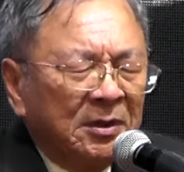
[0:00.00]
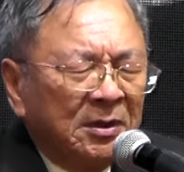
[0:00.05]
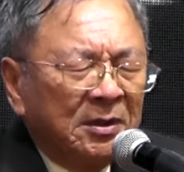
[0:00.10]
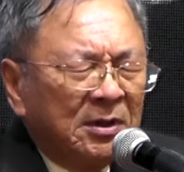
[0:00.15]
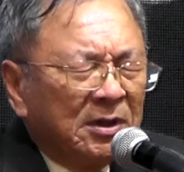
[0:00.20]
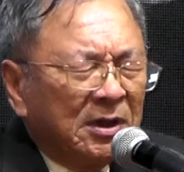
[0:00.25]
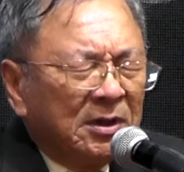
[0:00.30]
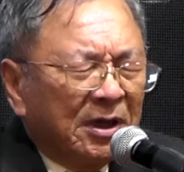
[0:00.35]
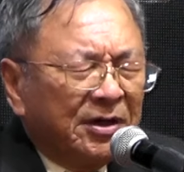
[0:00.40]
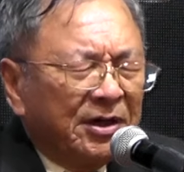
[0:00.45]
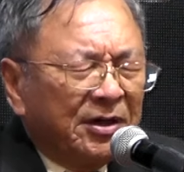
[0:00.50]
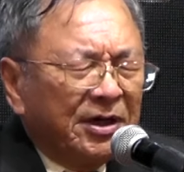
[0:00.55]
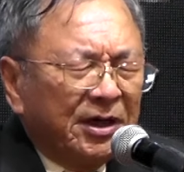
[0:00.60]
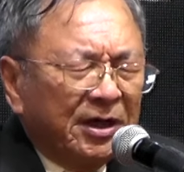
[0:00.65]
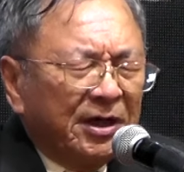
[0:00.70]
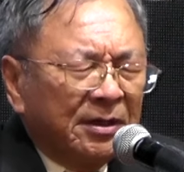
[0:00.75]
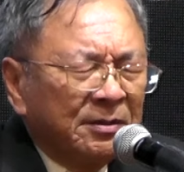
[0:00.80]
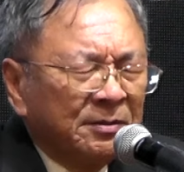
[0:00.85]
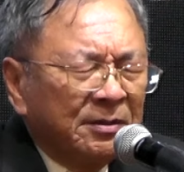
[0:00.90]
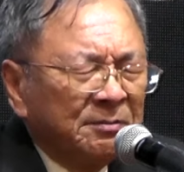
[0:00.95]
และได้เห็
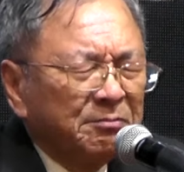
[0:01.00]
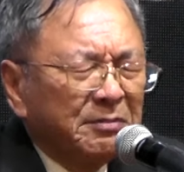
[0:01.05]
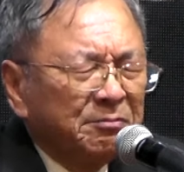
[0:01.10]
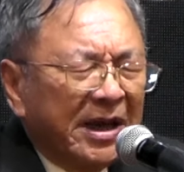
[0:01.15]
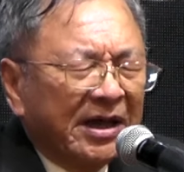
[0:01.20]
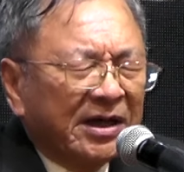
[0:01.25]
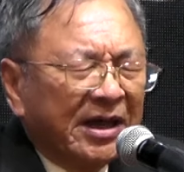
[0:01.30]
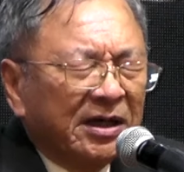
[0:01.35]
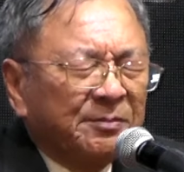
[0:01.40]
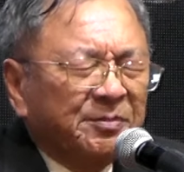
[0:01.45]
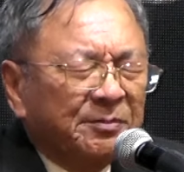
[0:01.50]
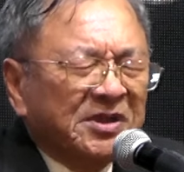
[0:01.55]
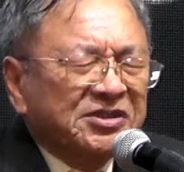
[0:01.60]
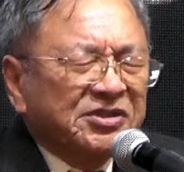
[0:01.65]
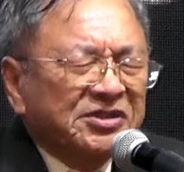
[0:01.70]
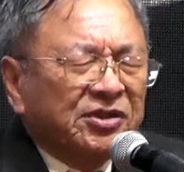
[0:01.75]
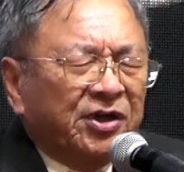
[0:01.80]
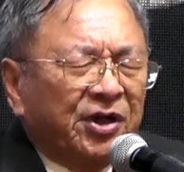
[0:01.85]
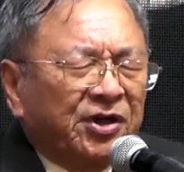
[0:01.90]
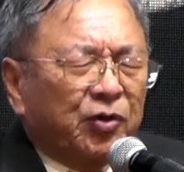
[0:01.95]
นเมฆแห่งพระ
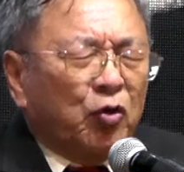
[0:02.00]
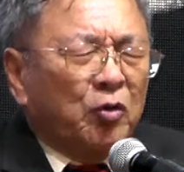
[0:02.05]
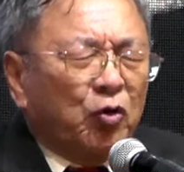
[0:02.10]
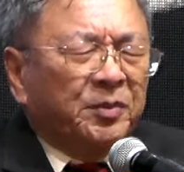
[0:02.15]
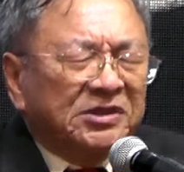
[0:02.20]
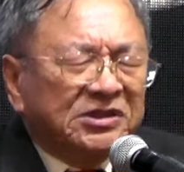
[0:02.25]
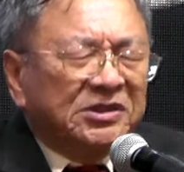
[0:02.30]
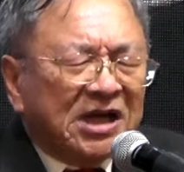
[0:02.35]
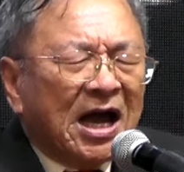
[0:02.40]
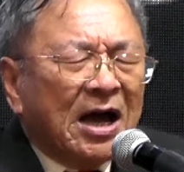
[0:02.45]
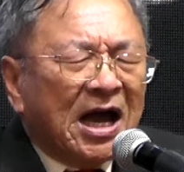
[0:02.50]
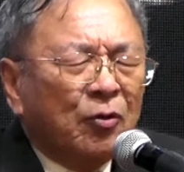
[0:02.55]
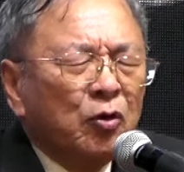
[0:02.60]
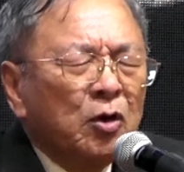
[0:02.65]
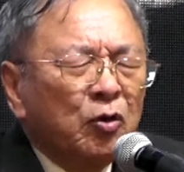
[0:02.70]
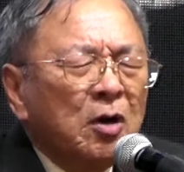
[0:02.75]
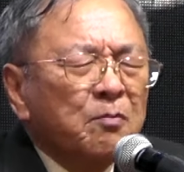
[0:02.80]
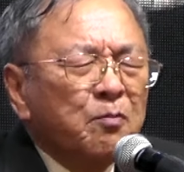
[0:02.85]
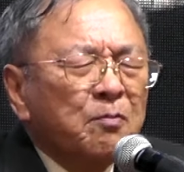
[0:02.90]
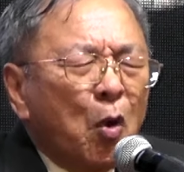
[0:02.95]
สิริของพระเจ้า
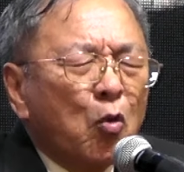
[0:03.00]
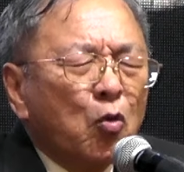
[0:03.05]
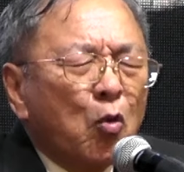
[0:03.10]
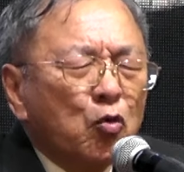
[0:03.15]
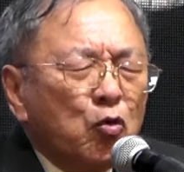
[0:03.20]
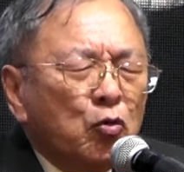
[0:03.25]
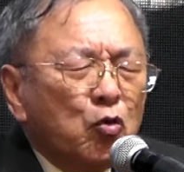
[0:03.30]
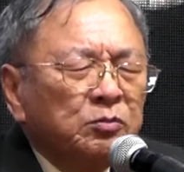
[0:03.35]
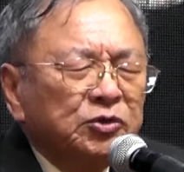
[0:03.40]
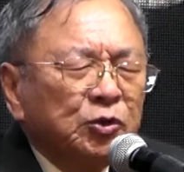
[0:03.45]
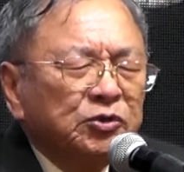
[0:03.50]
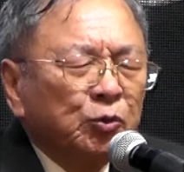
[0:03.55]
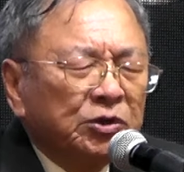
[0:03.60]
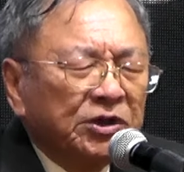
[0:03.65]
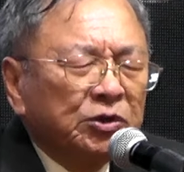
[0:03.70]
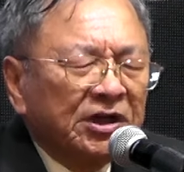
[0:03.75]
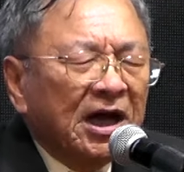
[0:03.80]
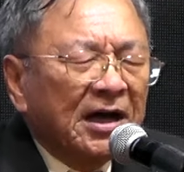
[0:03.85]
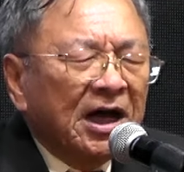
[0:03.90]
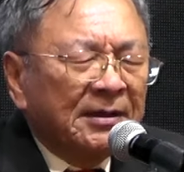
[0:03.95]
ปกคลุมอยู่
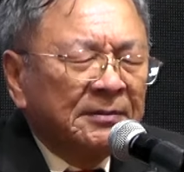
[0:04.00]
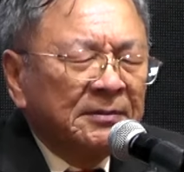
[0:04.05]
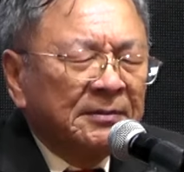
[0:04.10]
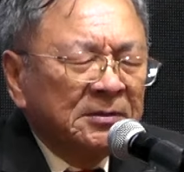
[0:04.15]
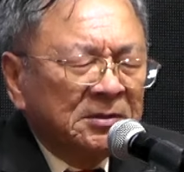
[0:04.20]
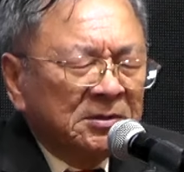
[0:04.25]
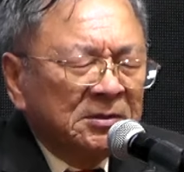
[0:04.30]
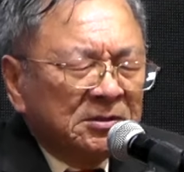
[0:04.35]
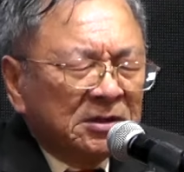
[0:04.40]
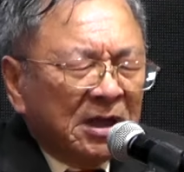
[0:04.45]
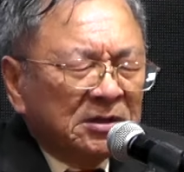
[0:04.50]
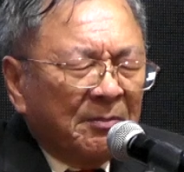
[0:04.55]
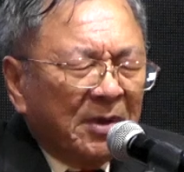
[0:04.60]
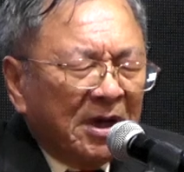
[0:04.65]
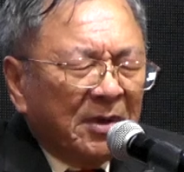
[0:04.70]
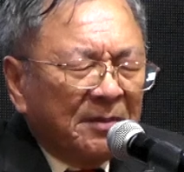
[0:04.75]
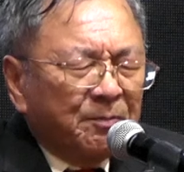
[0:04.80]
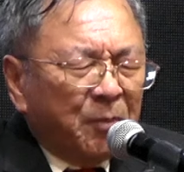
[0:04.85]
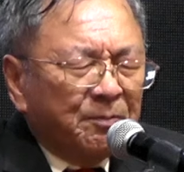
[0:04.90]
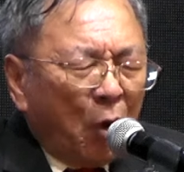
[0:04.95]
ที่นั่นทำให้
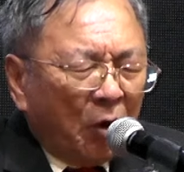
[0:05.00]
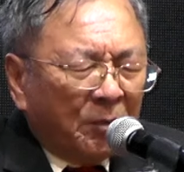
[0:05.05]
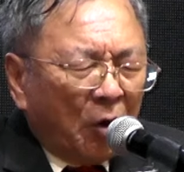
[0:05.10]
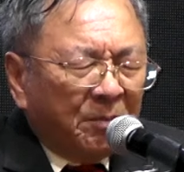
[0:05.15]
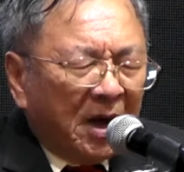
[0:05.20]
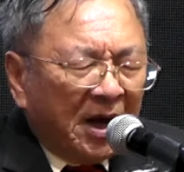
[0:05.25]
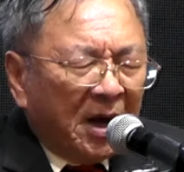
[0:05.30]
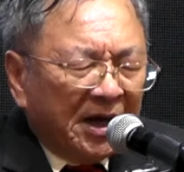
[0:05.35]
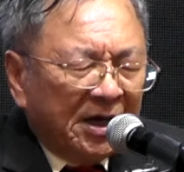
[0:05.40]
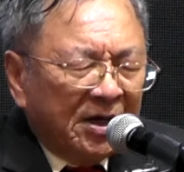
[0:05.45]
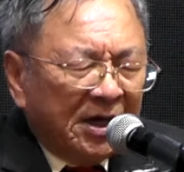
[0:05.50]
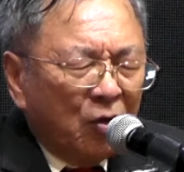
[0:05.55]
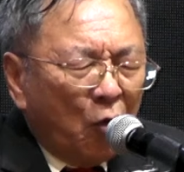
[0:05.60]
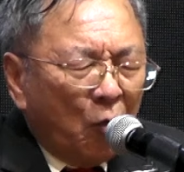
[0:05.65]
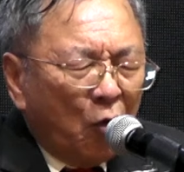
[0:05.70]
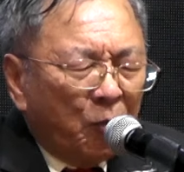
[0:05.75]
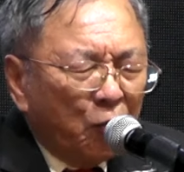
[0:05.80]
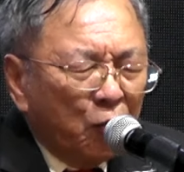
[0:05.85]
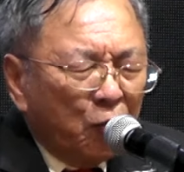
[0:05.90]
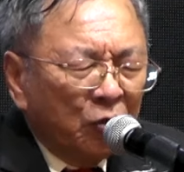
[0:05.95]
ปลอดภัยอบ
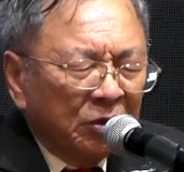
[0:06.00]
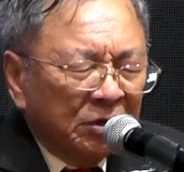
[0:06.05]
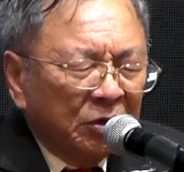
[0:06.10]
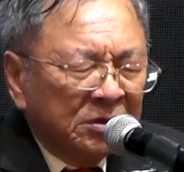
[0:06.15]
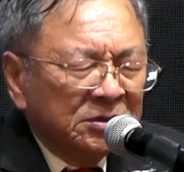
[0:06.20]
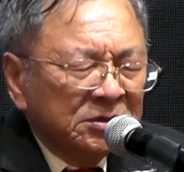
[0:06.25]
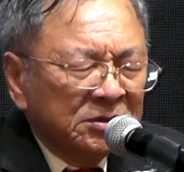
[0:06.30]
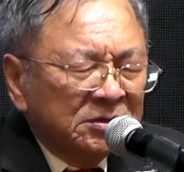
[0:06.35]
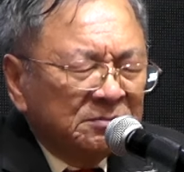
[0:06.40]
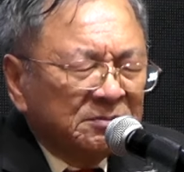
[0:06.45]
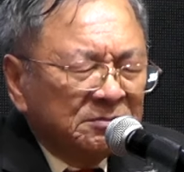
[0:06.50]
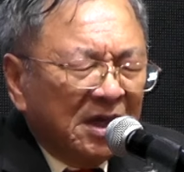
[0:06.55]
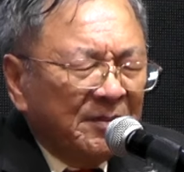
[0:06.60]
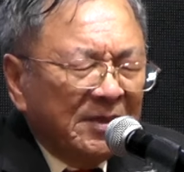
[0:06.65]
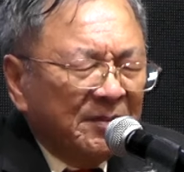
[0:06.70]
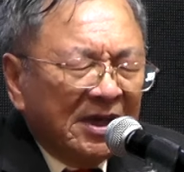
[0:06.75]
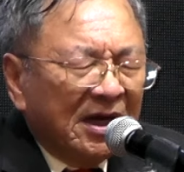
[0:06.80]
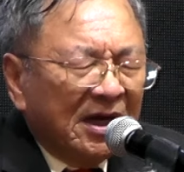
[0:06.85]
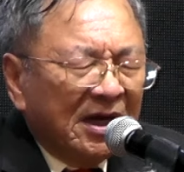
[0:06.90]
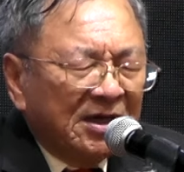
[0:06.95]
อุ่นไม่มี
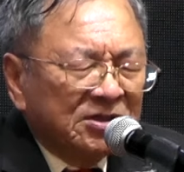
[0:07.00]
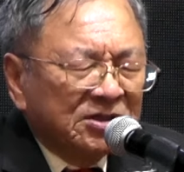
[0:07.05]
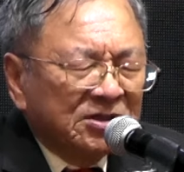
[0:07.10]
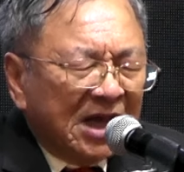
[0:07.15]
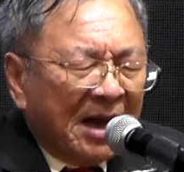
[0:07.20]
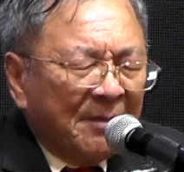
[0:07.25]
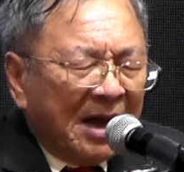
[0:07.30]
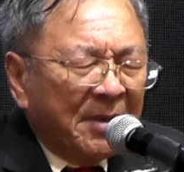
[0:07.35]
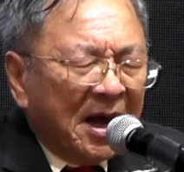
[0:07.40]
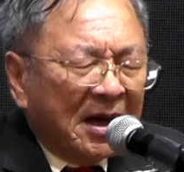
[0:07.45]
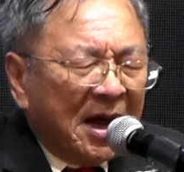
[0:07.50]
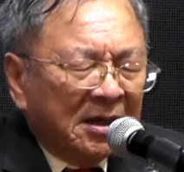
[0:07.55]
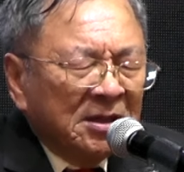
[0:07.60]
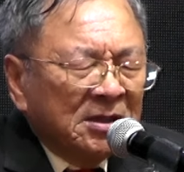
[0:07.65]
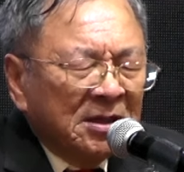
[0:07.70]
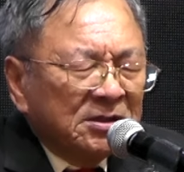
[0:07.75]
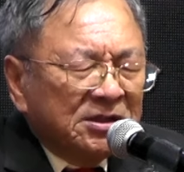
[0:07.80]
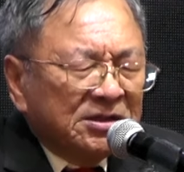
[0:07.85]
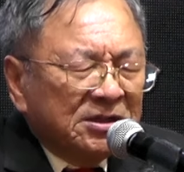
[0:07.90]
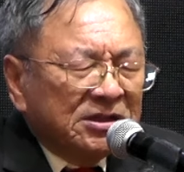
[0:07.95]
อะไรสามารถ
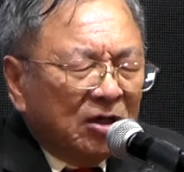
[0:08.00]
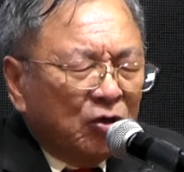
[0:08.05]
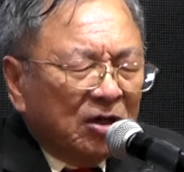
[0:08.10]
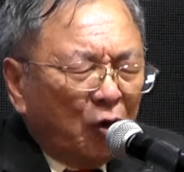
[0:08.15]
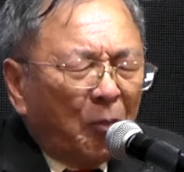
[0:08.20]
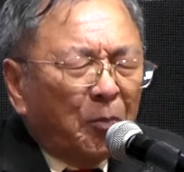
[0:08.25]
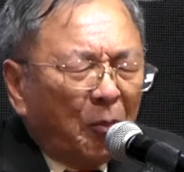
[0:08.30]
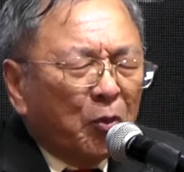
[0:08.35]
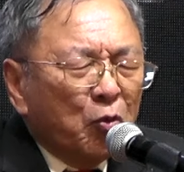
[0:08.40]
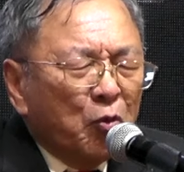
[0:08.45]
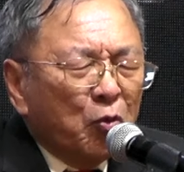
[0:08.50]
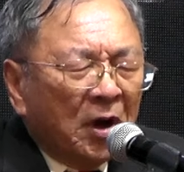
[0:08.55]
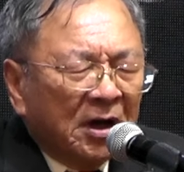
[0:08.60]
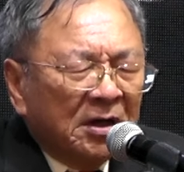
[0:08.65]
ที่จะรบกวน